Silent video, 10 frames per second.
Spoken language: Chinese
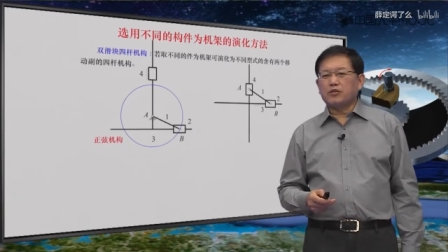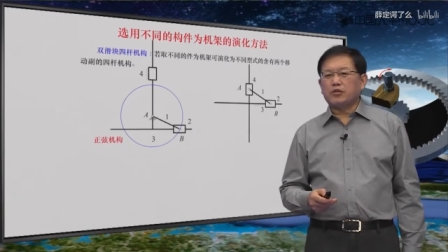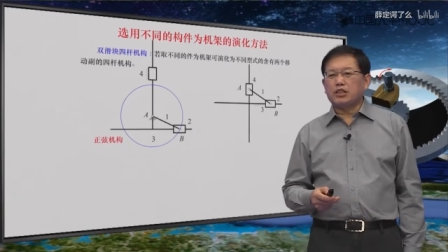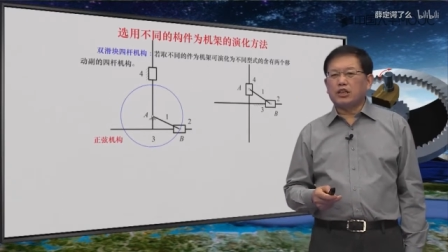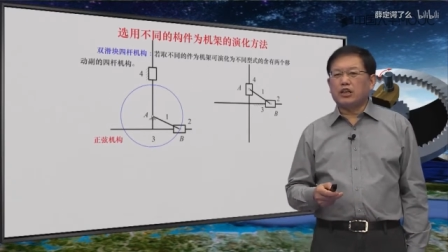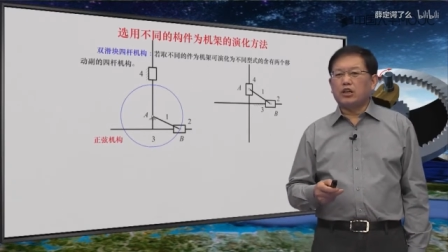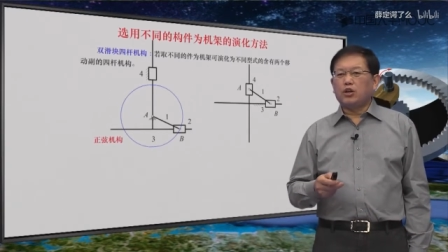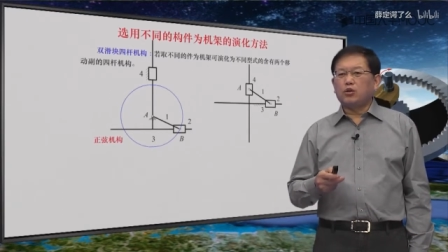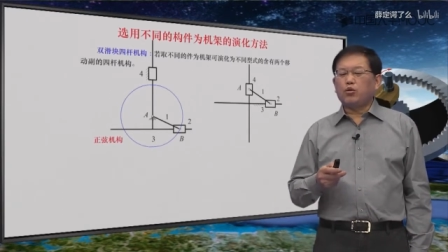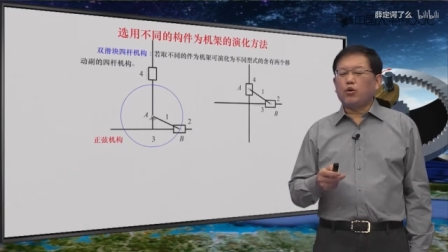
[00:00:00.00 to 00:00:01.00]
作是一个
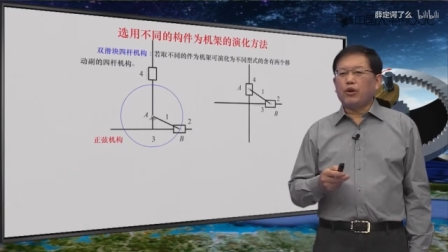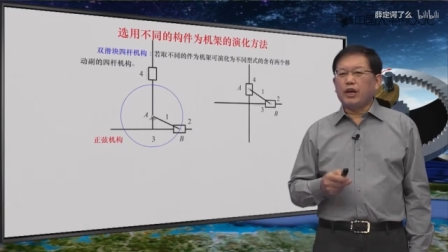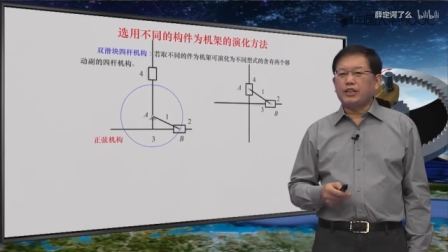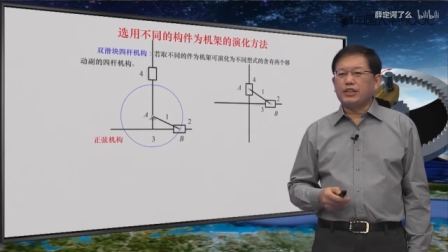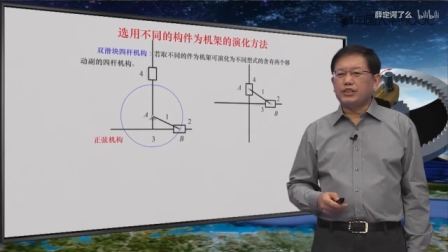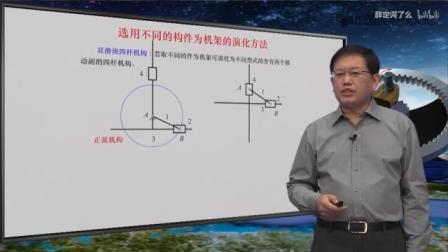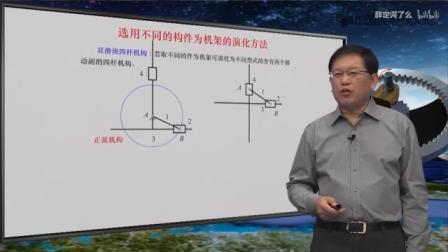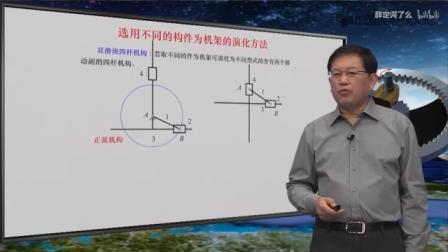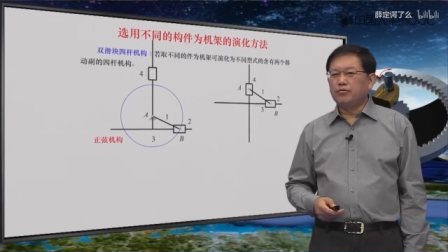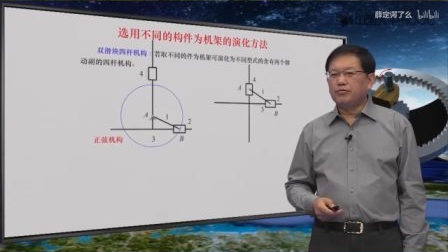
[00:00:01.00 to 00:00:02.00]
椭圆仪机
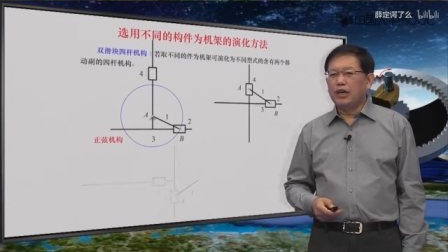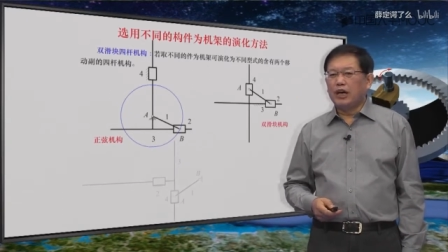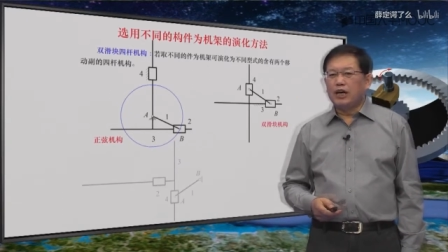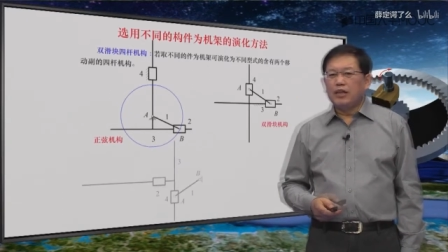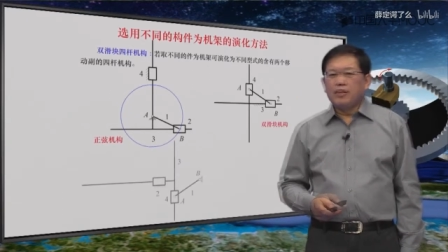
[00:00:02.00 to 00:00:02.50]
构啊。